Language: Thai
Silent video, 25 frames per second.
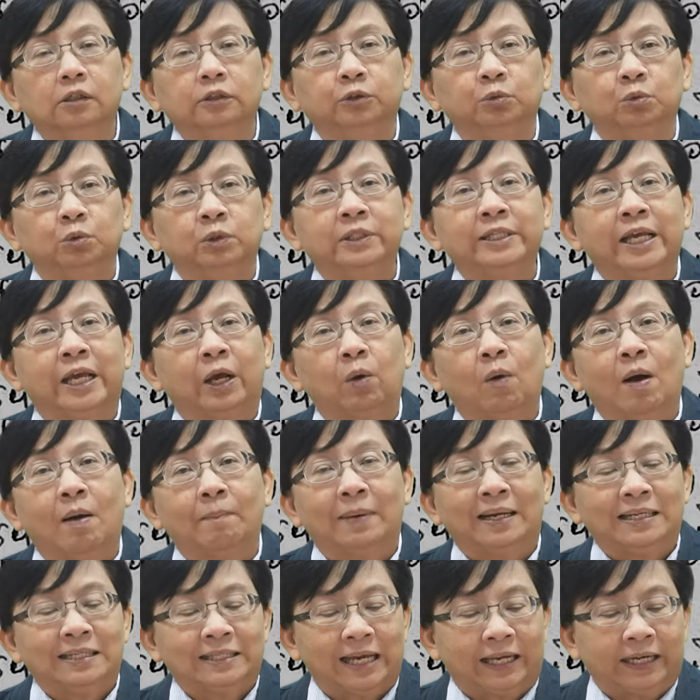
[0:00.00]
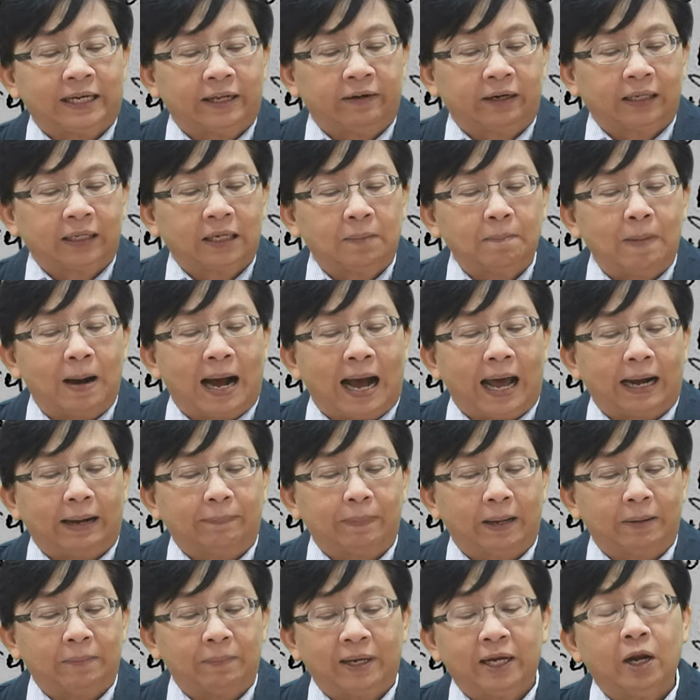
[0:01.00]
สูญเสียความมั่นใจในรัฐบาล
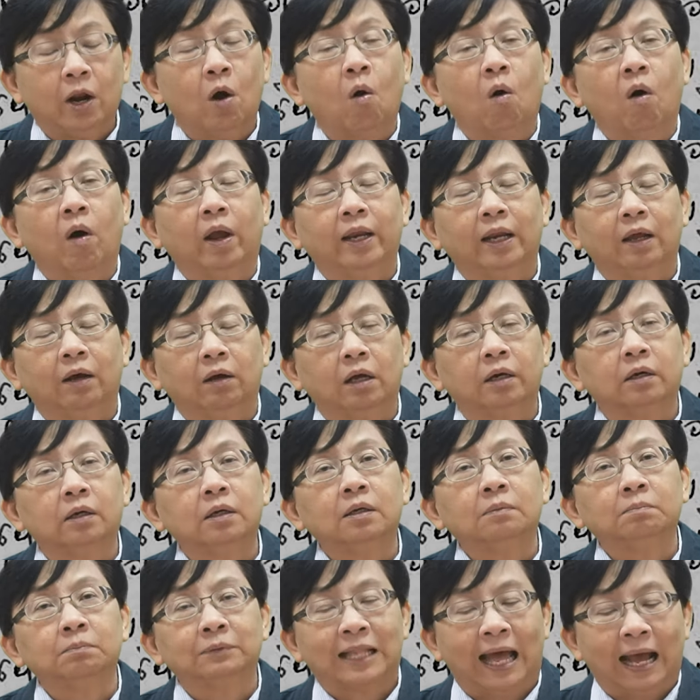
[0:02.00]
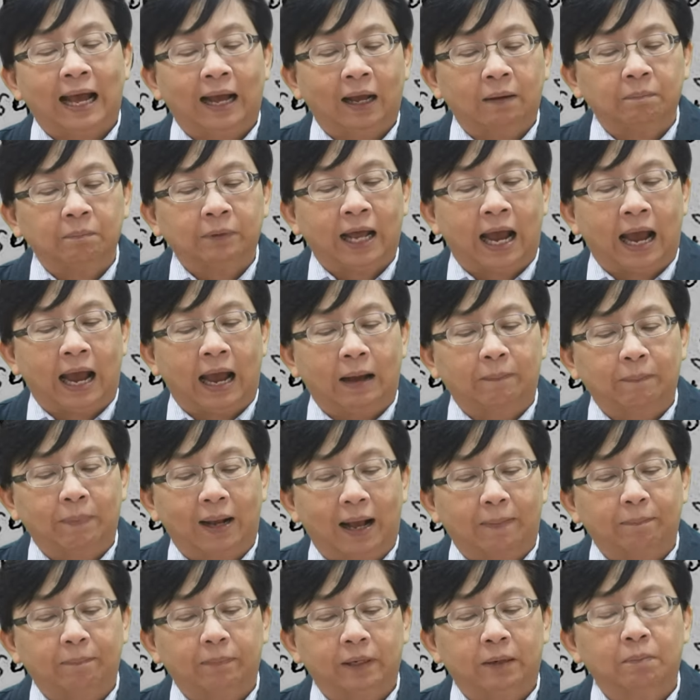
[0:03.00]
ไปไม่น้อยแล้วก็เริ่มตั้งคำถาม
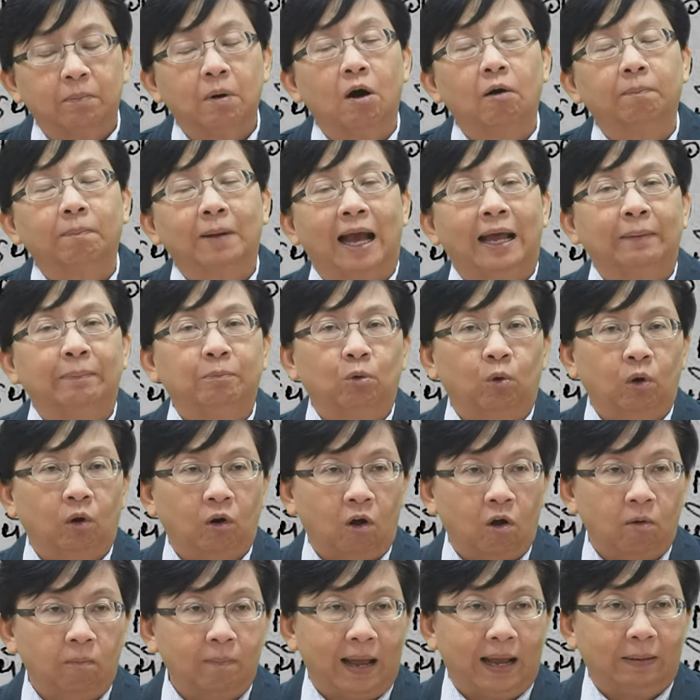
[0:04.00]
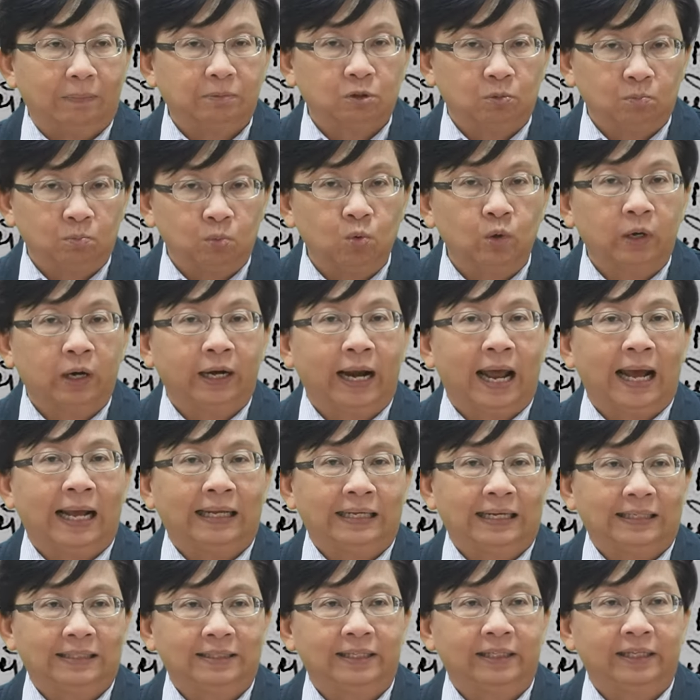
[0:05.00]
กับระบอบการปกครองแบบสมบูรณา
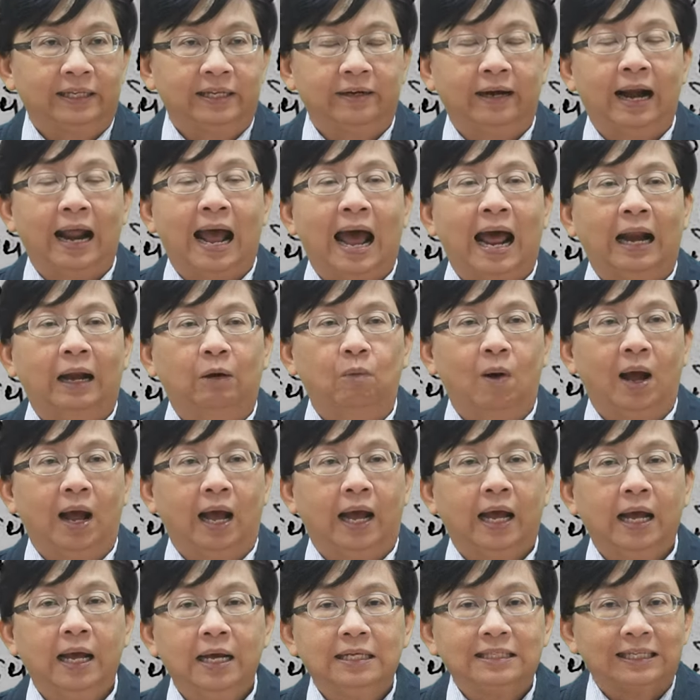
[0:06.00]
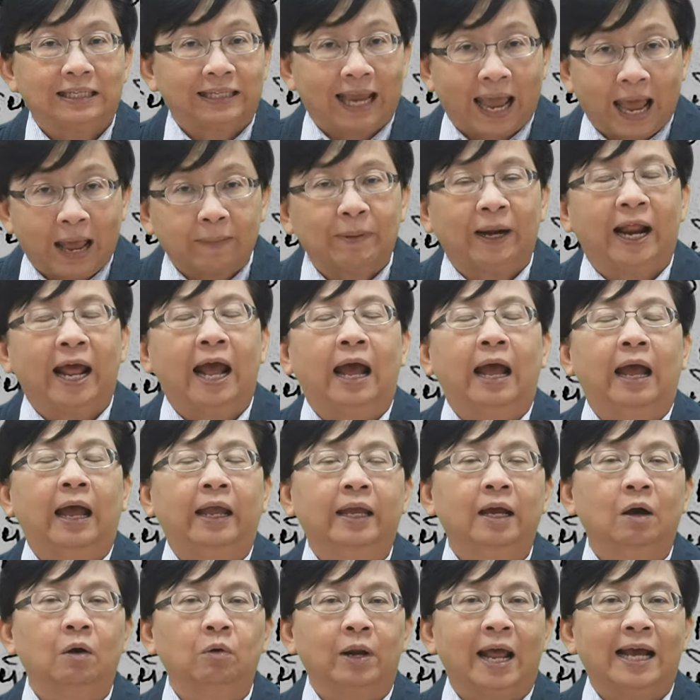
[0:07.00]
ญาสิทธิราชว่าจะแก้ปัญหา
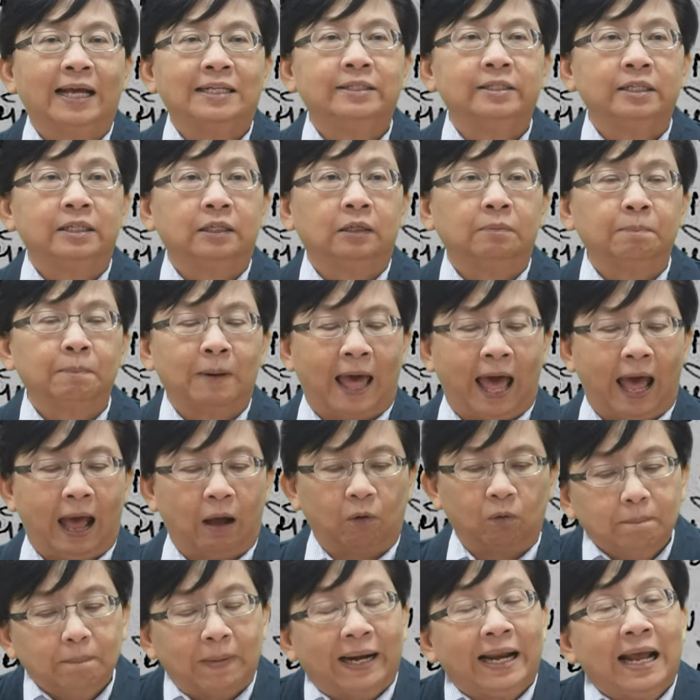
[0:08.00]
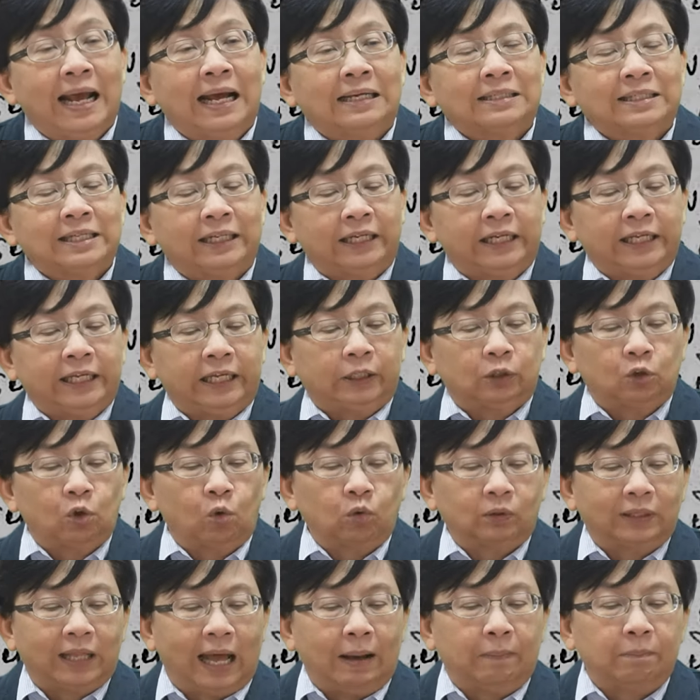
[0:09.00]
ให้เขาได้จริงหรือเปล่าปัญหาเศรษฐกิจต
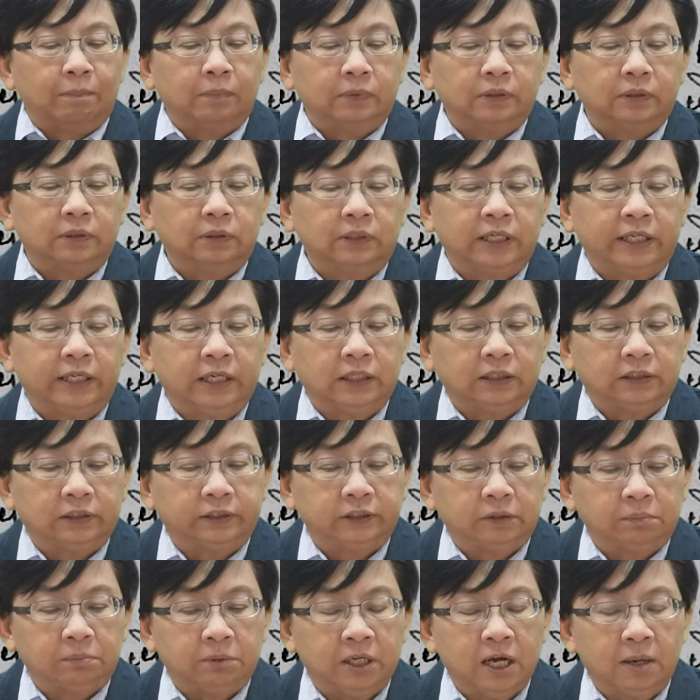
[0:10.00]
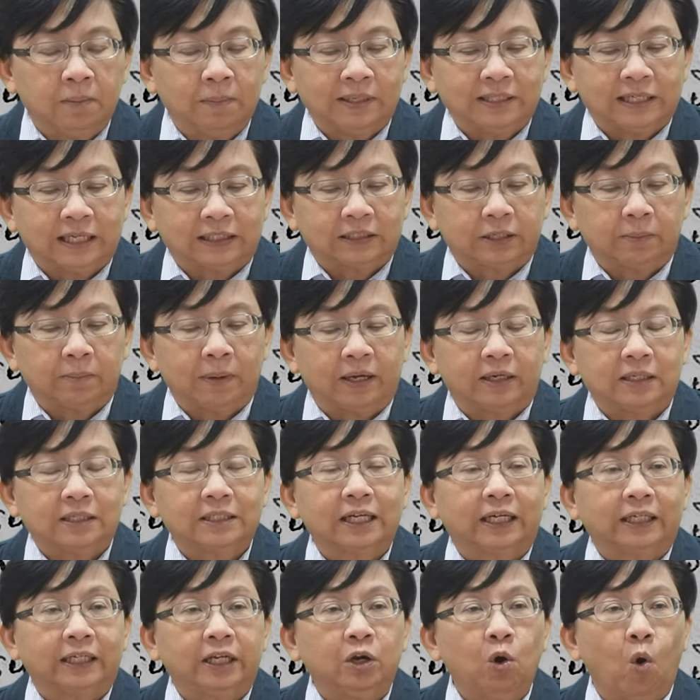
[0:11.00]
กต่ำที่เกิดสืบเนื่องมาจากสมัยรั
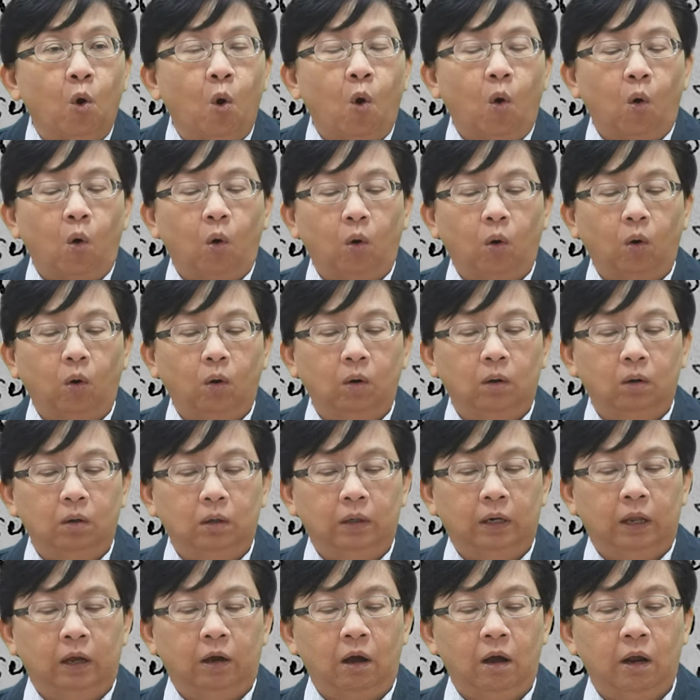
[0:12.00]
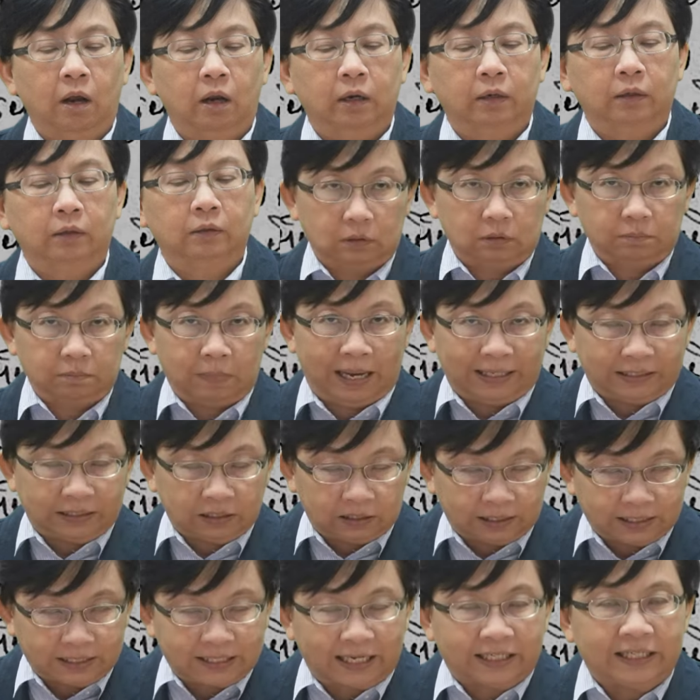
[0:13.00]
ชกาลที่หกแล้วก็มา
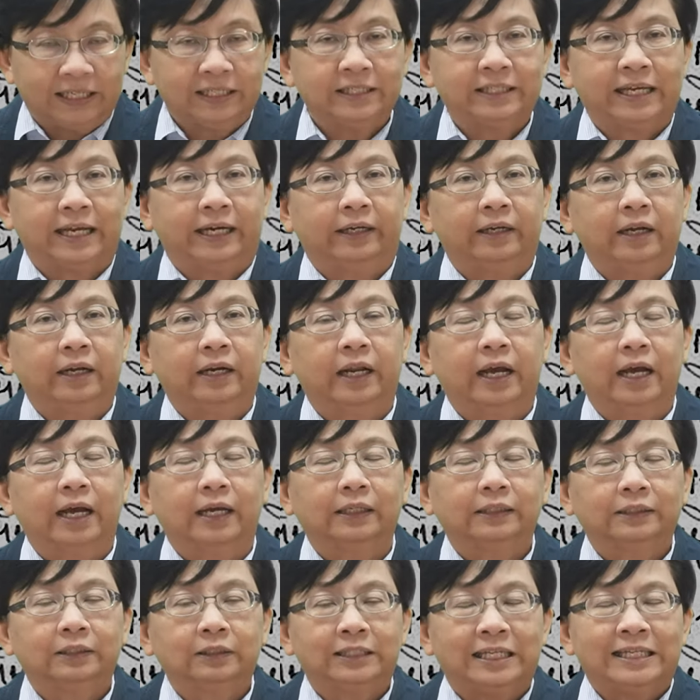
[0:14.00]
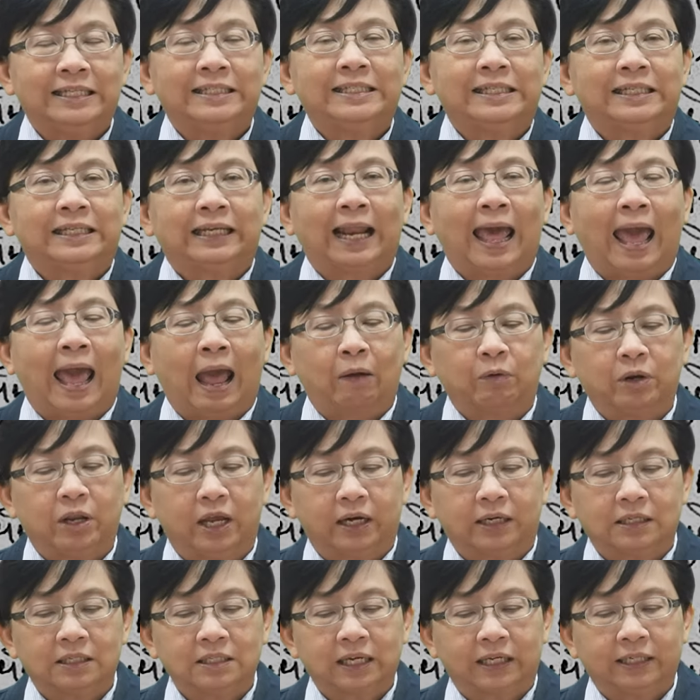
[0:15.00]
ถึงรัชกาลที่เจ็ดเนี่ยนะคะที่จริงแล้ว
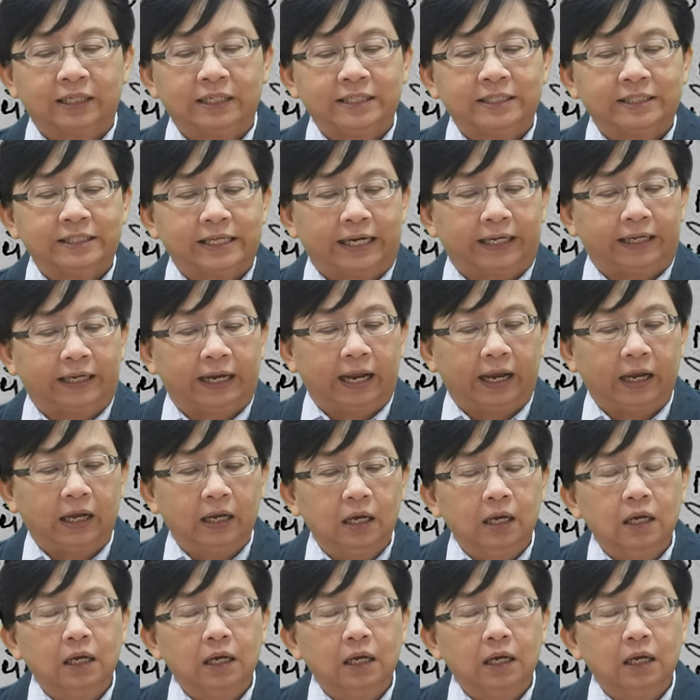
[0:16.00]
เนี่ยรัชกาลที่เจ็ดเนี่ย